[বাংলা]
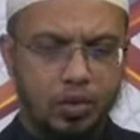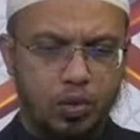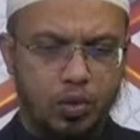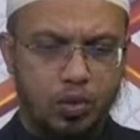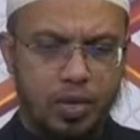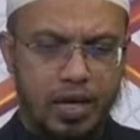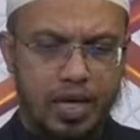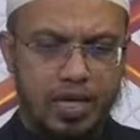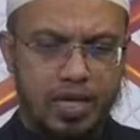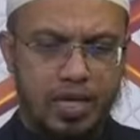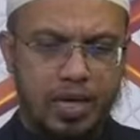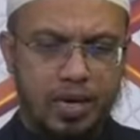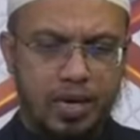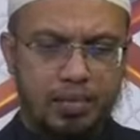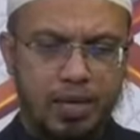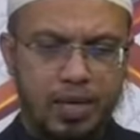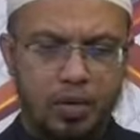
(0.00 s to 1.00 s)
তো
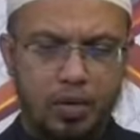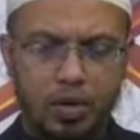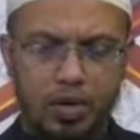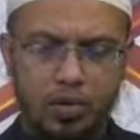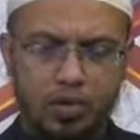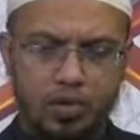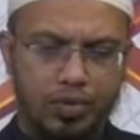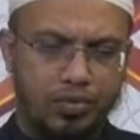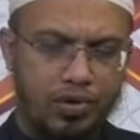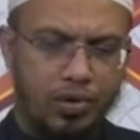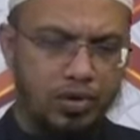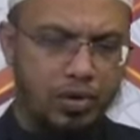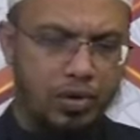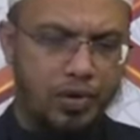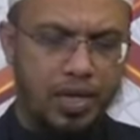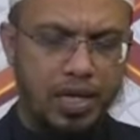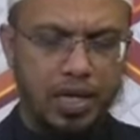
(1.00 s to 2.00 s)
এটা বের হলে গোসল
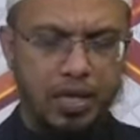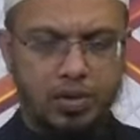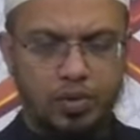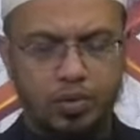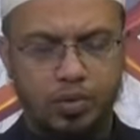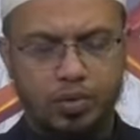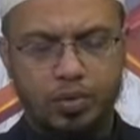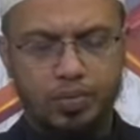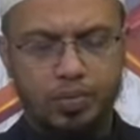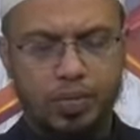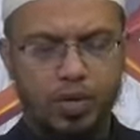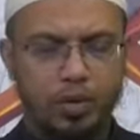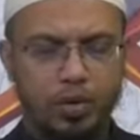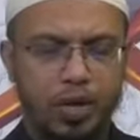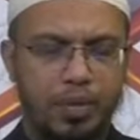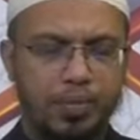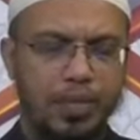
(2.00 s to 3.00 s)
ফরজ হবে না এটা
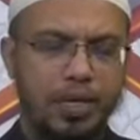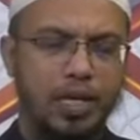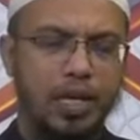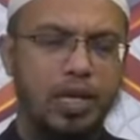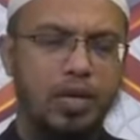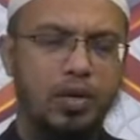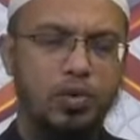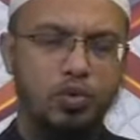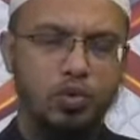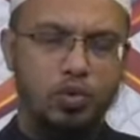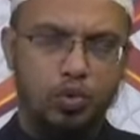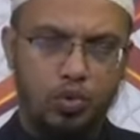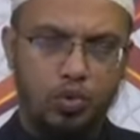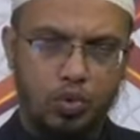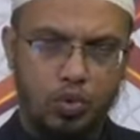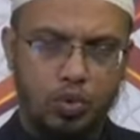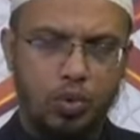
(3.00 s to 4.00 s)
বের হলে আপনাকে
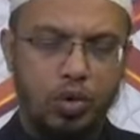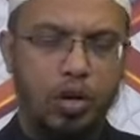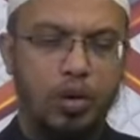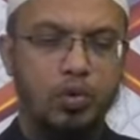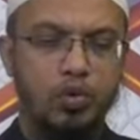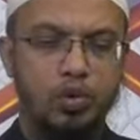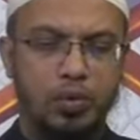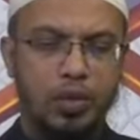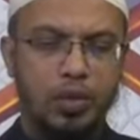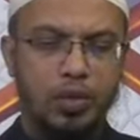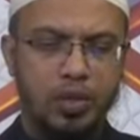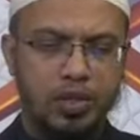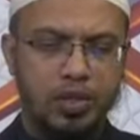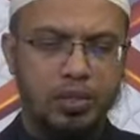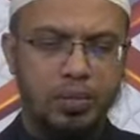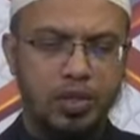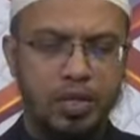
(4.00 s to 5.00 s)
অজু করতে হয় অজুভঙ্গ
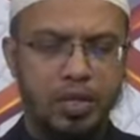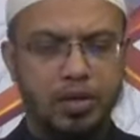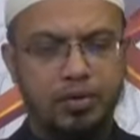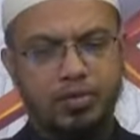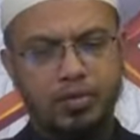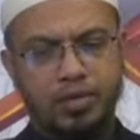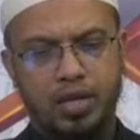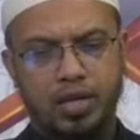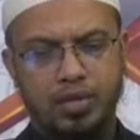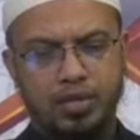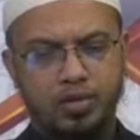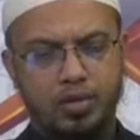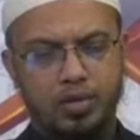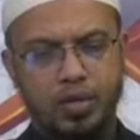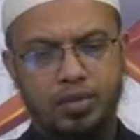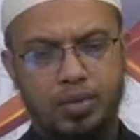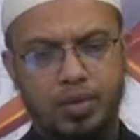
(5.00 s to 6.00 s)
হয়ে যাবে
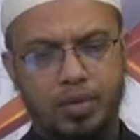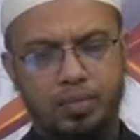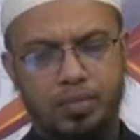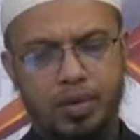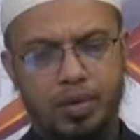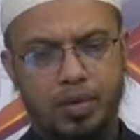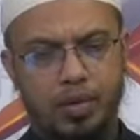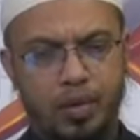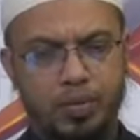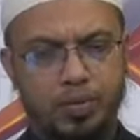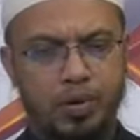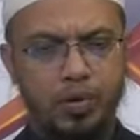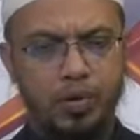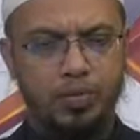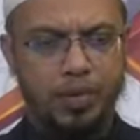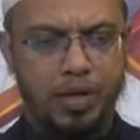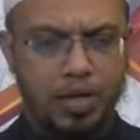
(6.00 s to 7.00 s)
সালাতের জন্য বের হওয়ার
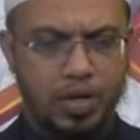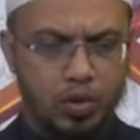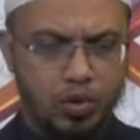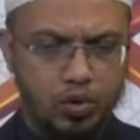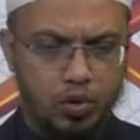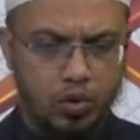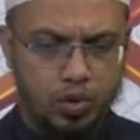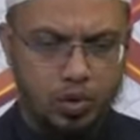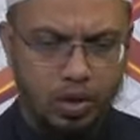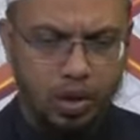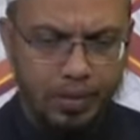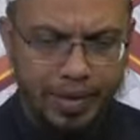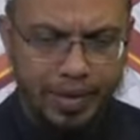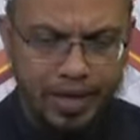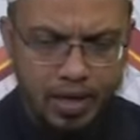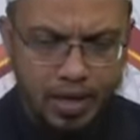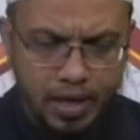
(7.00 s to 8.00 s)
পরে আপনাকে অজু করতে
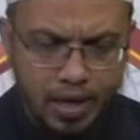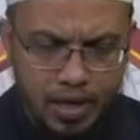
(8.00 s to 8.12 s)
হবে